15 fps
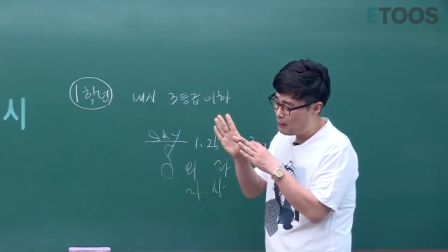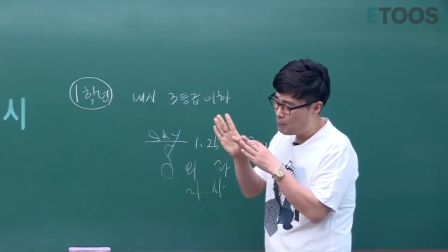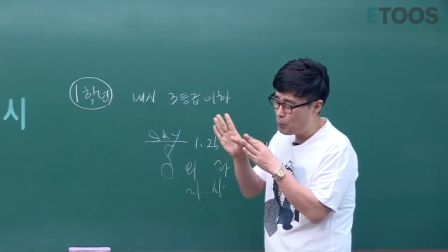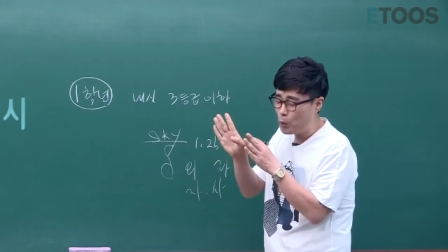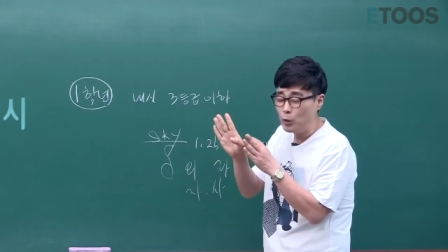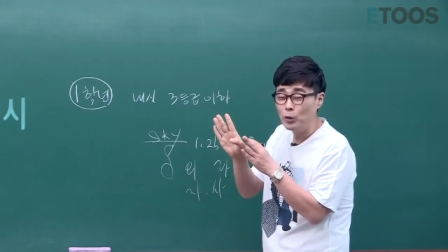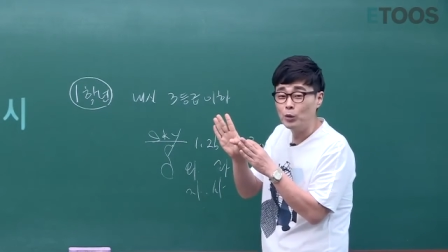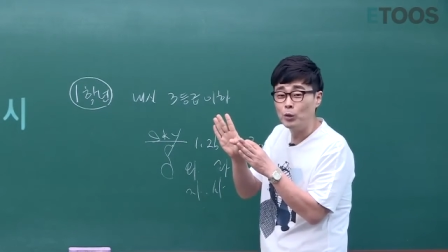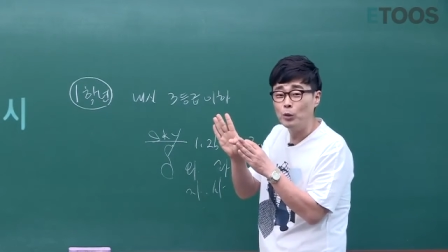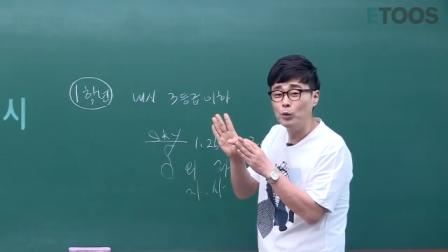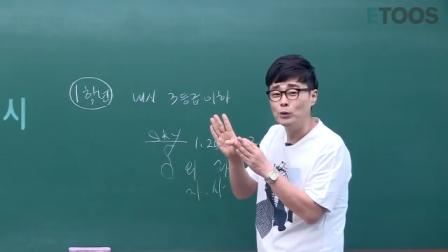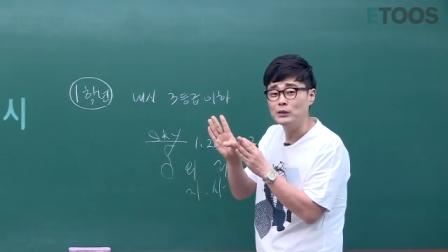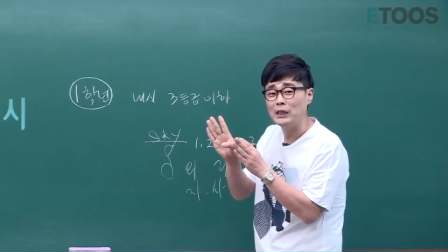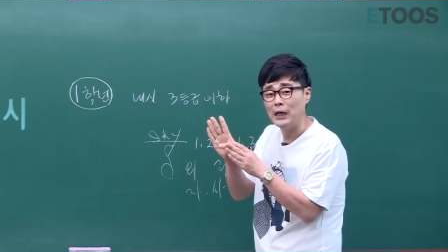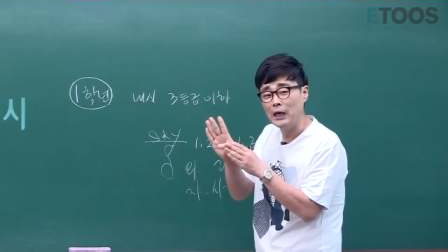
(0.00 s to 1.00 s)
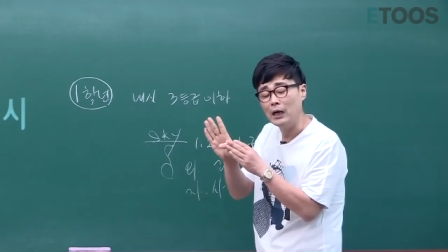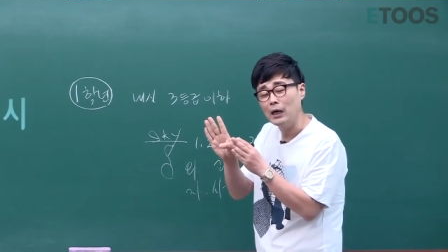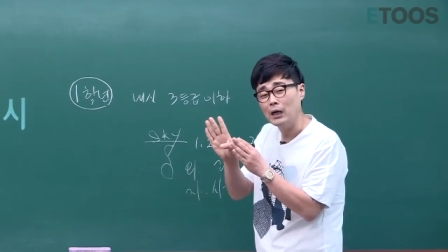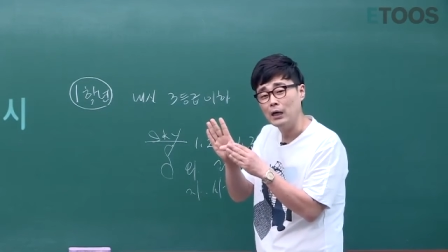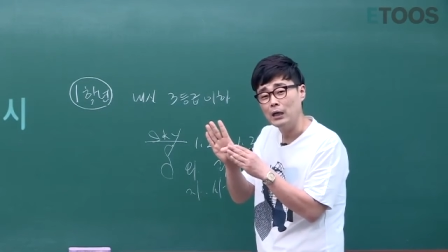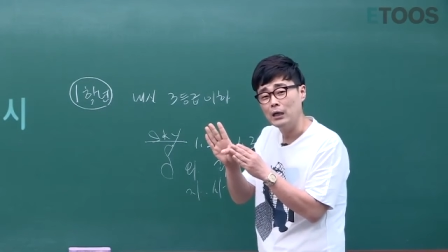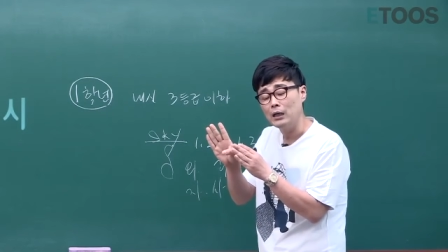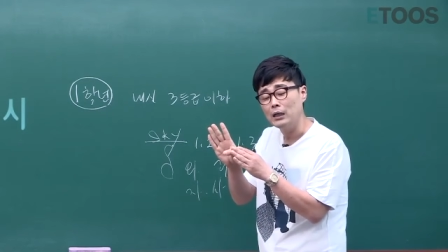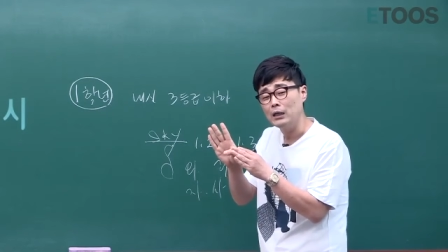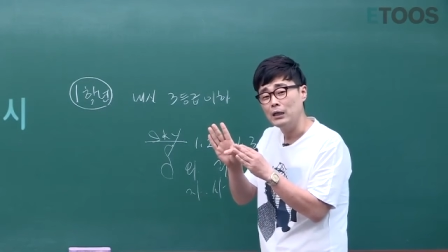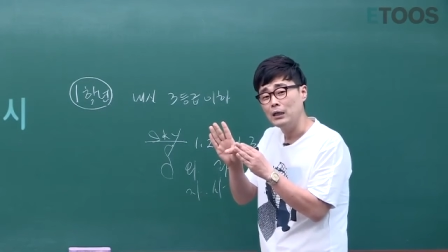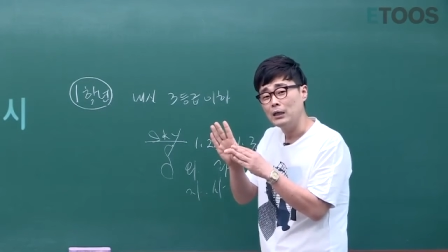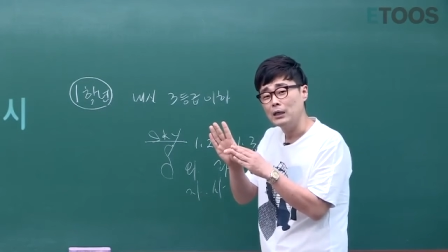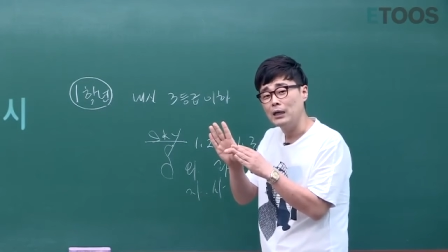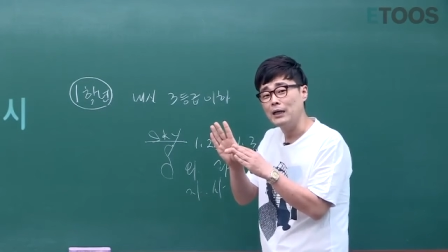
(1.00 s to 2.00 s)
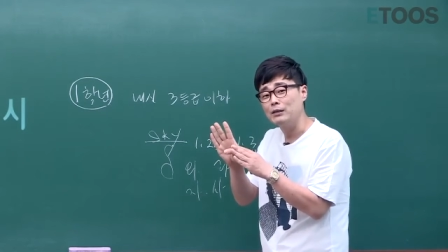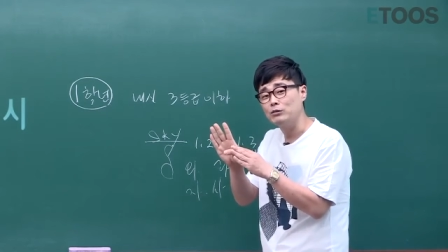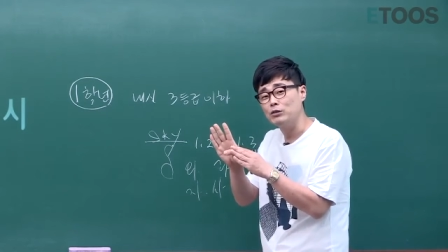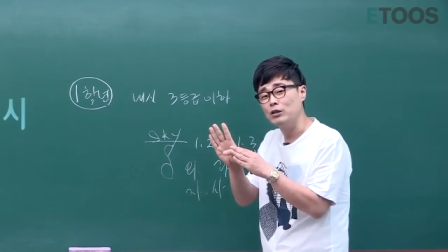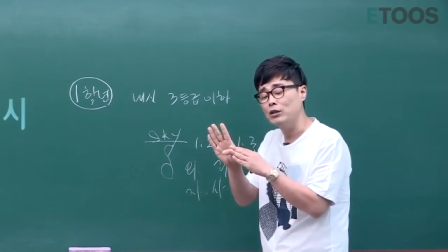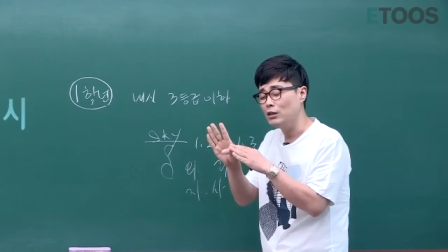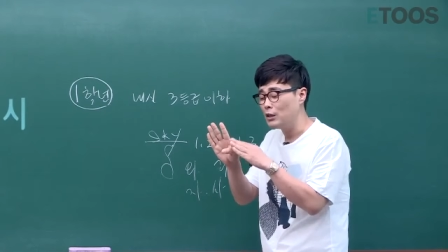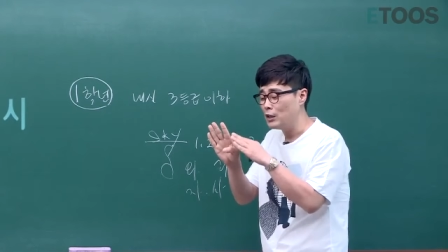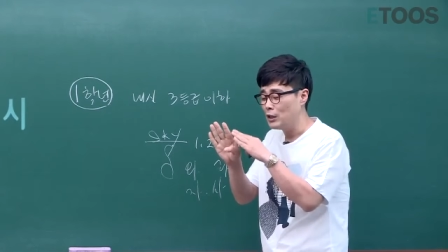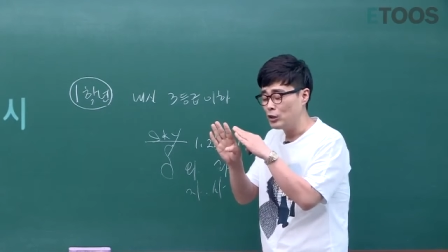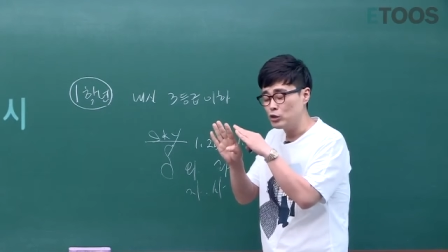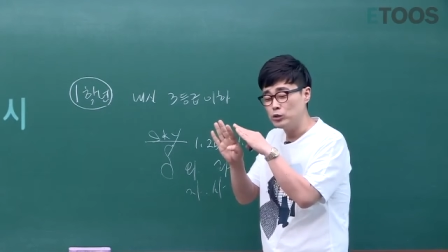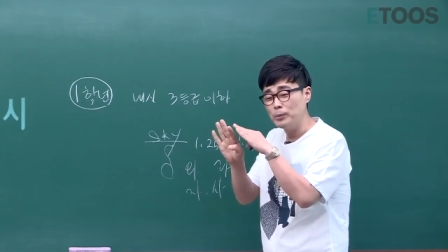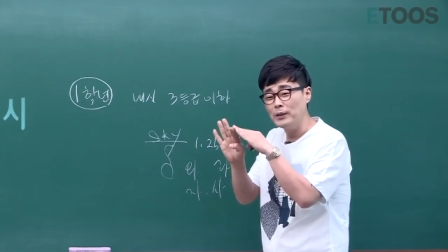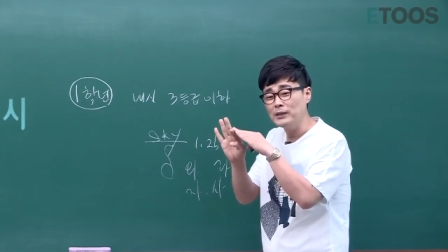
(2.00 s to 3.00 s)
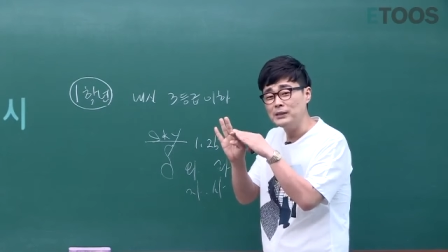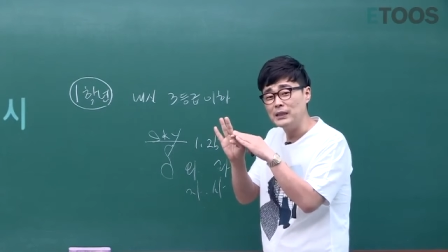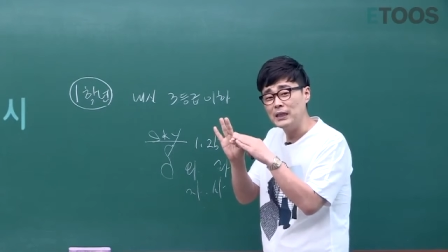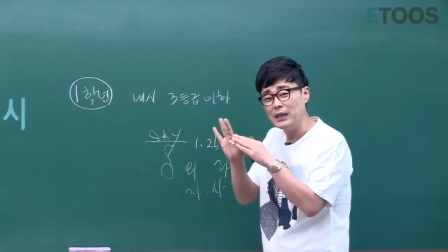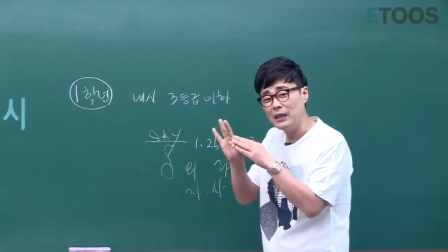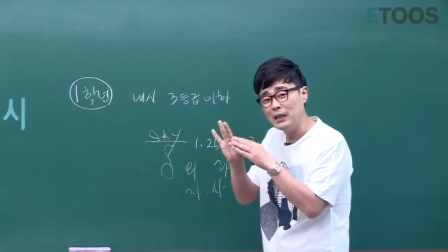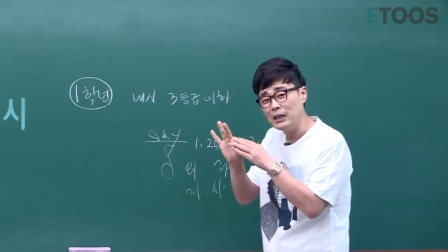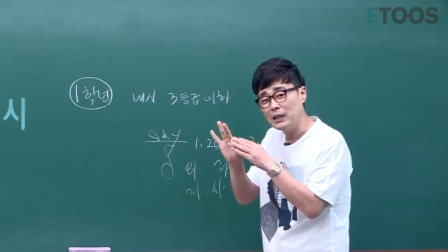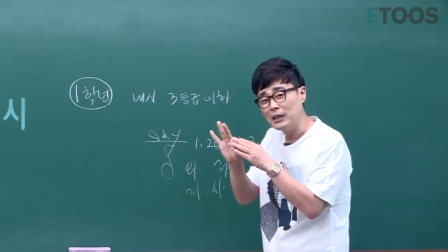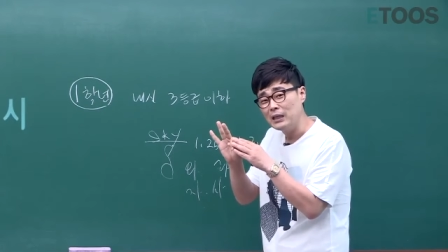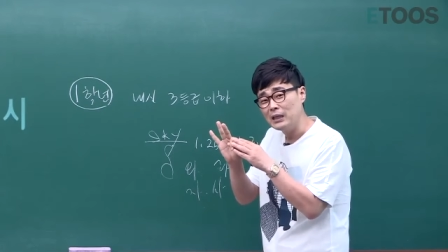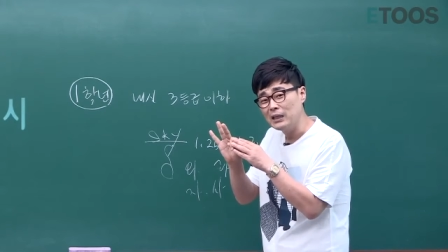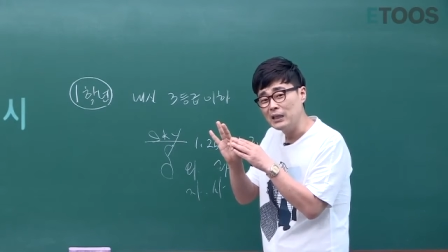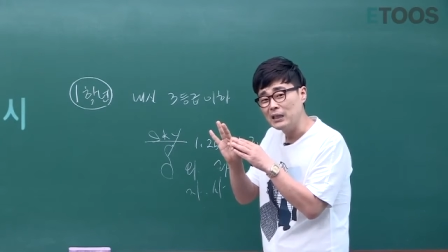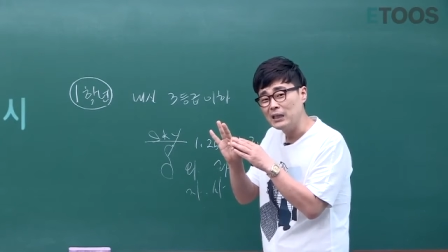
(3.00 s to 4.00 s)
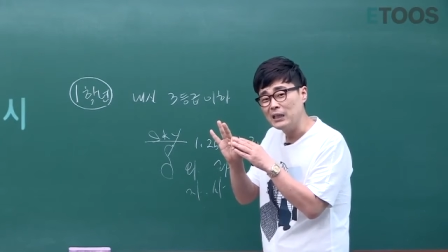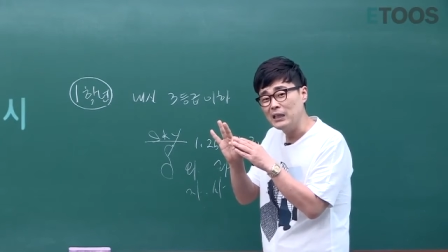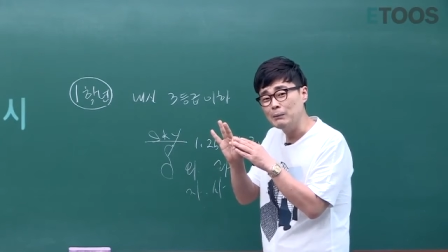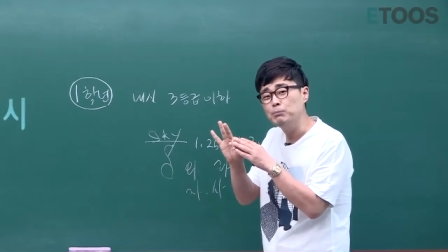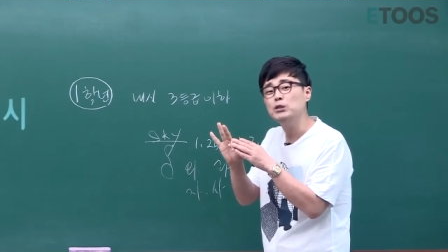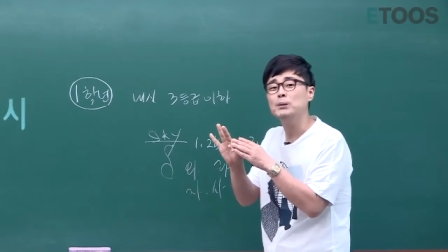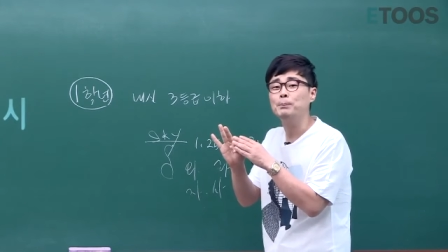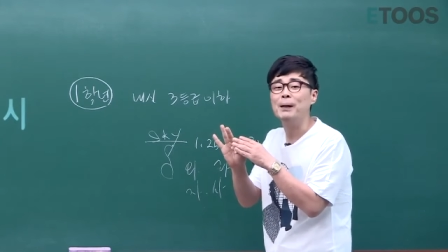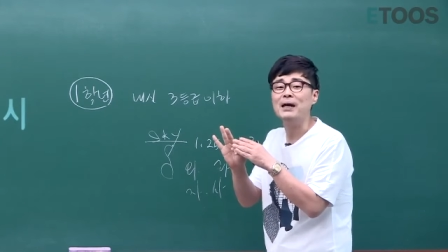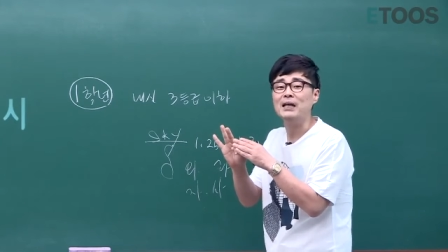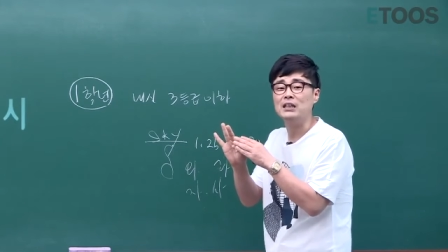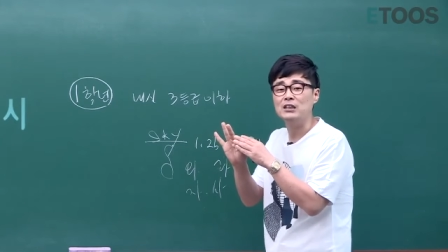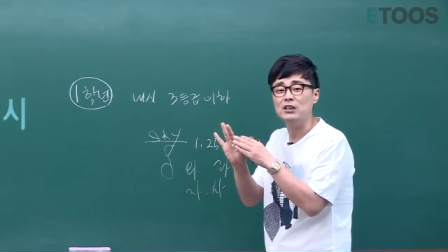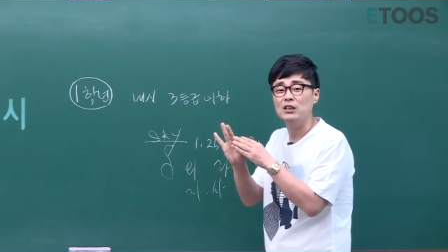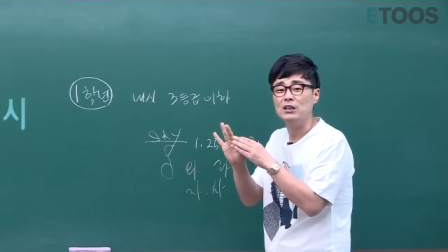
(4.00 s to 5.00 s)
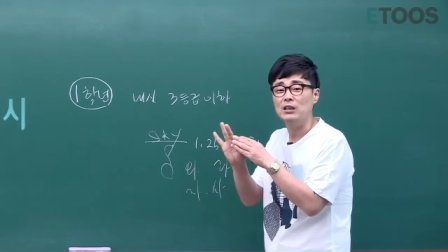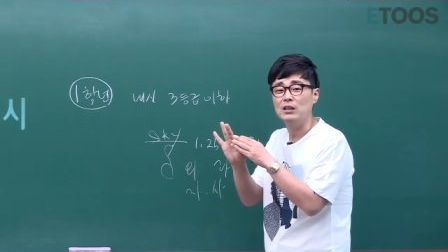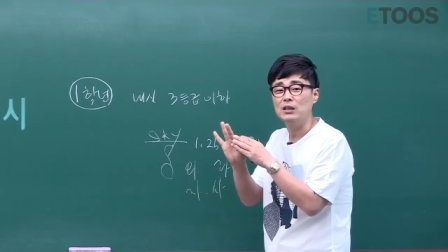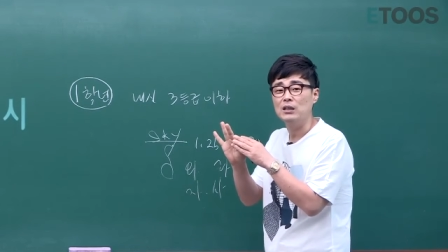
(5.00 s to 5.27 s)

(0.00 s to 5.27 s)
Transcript: 본고사가 있고요 두 번째 기부 입학이 있죠